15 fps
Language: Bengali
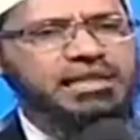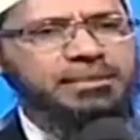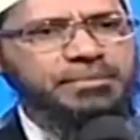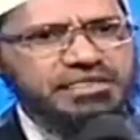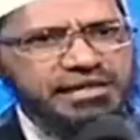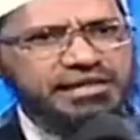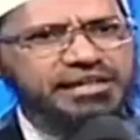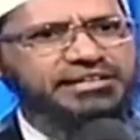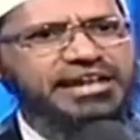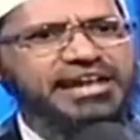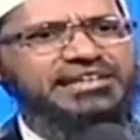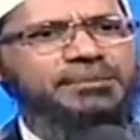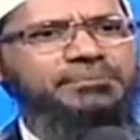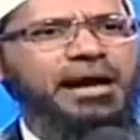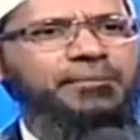যদি বাইবেল
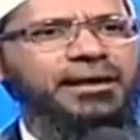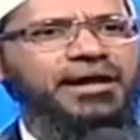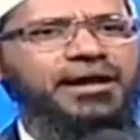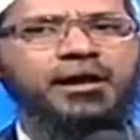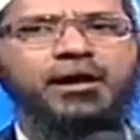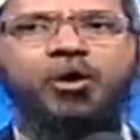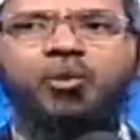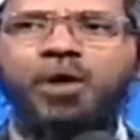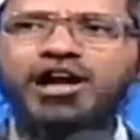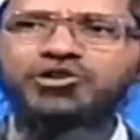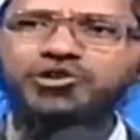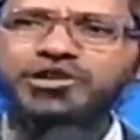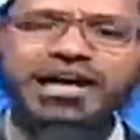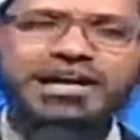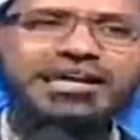বুঝতে ভুল করে
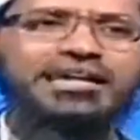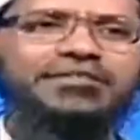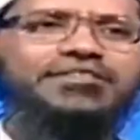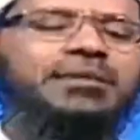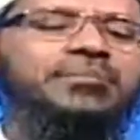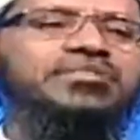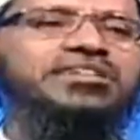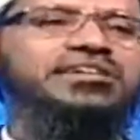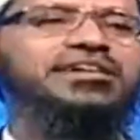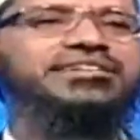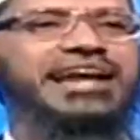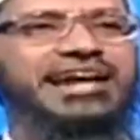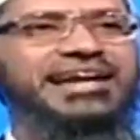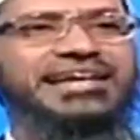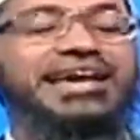তাদের সাথে আমি একমত হব
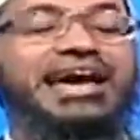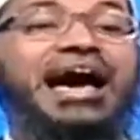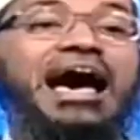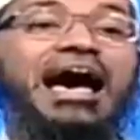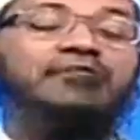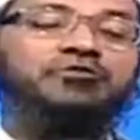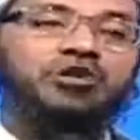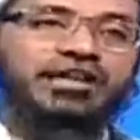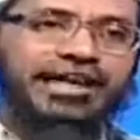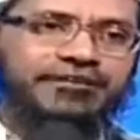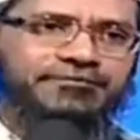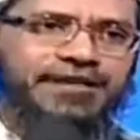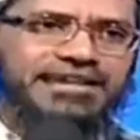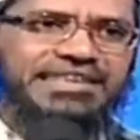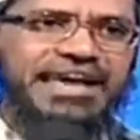কেন আমি
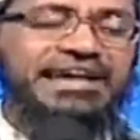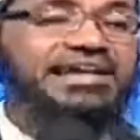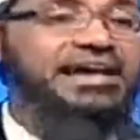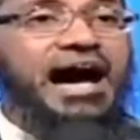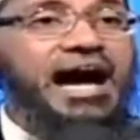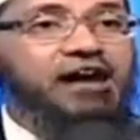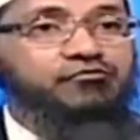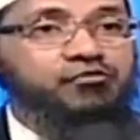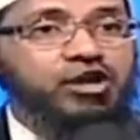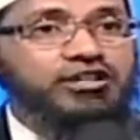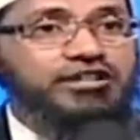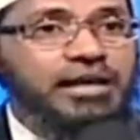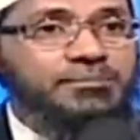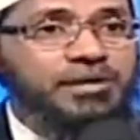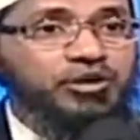সত্যটা তুলে ধরবো
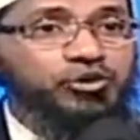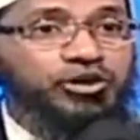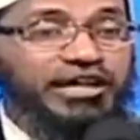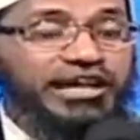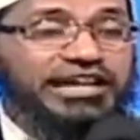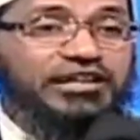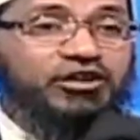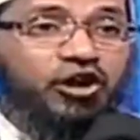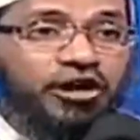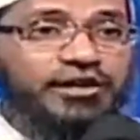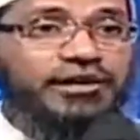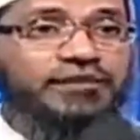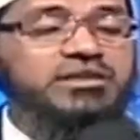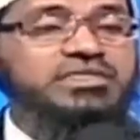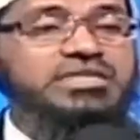আমরা ঝগড়া করার জন্য এখানে
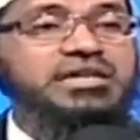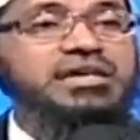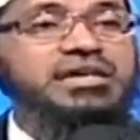আসিনি